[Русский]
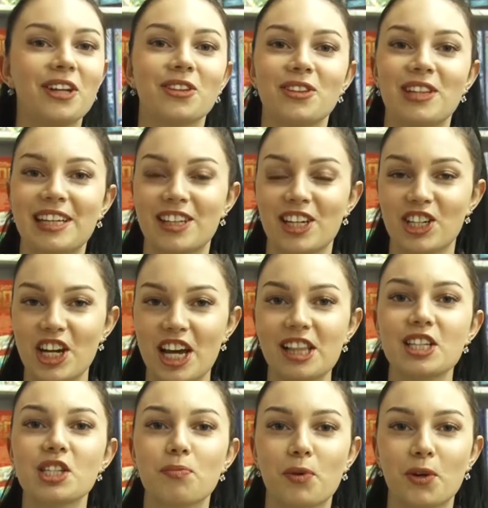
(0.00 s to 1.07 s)
Но для
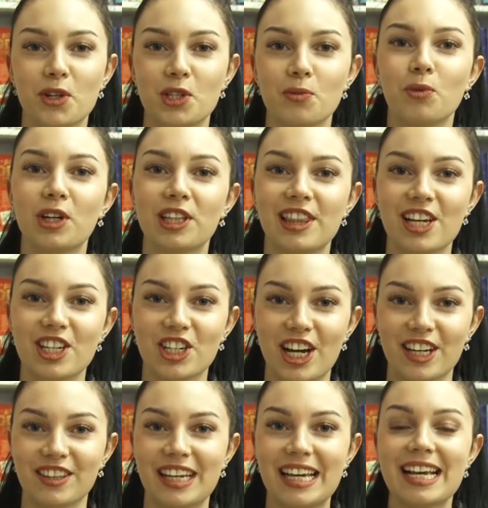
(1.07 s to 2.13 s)
начала спросим у
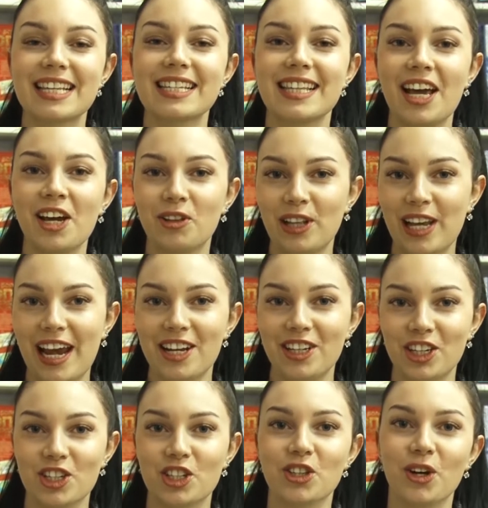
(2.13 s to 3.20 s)
котлашан, знают ли
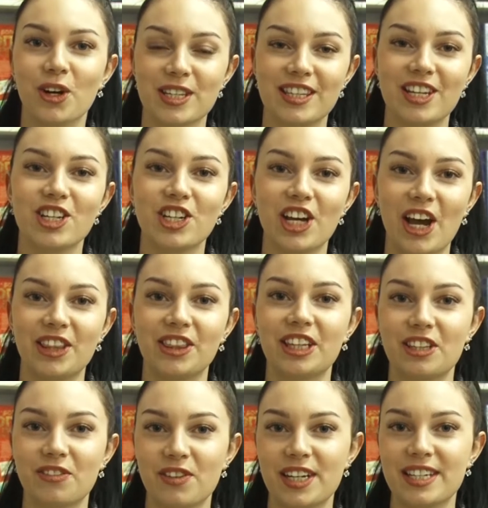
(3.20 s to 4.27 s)
они, что означает
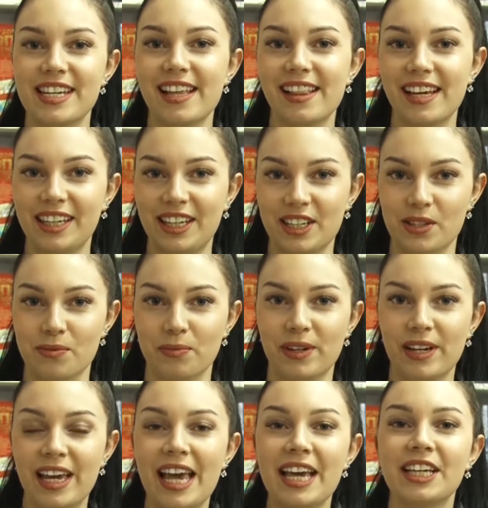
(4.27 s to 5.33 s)
этот фразеологизм.
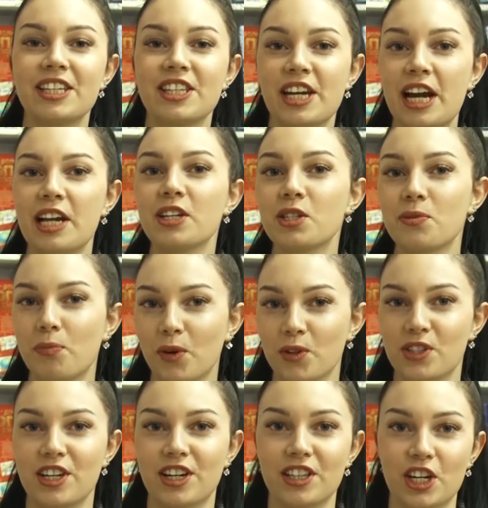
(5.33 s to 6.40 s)
Генеральный
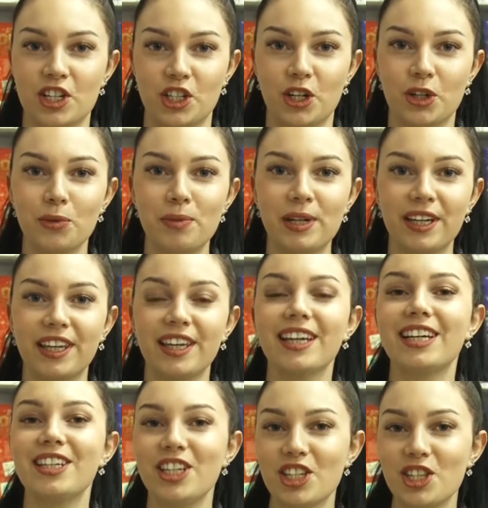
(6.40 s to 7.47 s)
спонсор нашей рубрики –
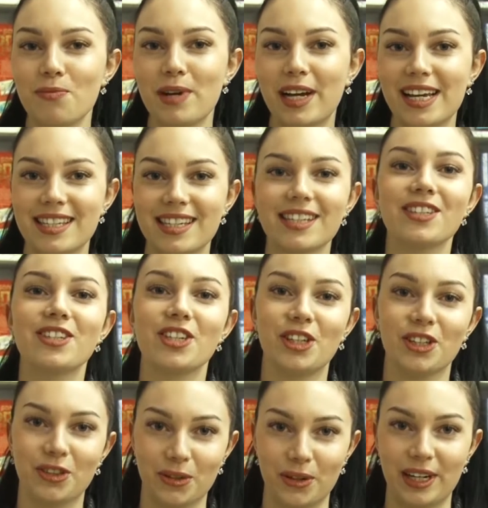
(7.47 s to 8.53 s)
книжный магазин
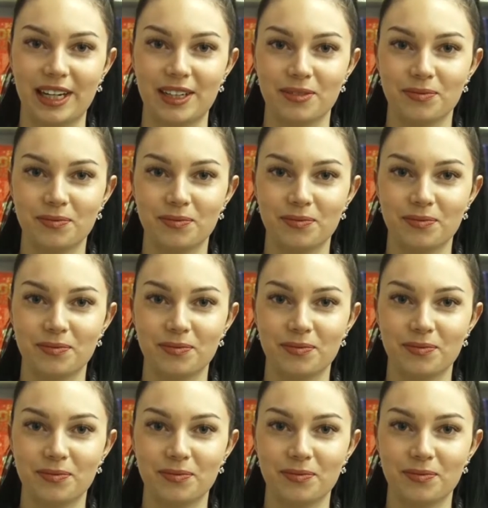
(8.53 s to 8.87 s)
«Территория».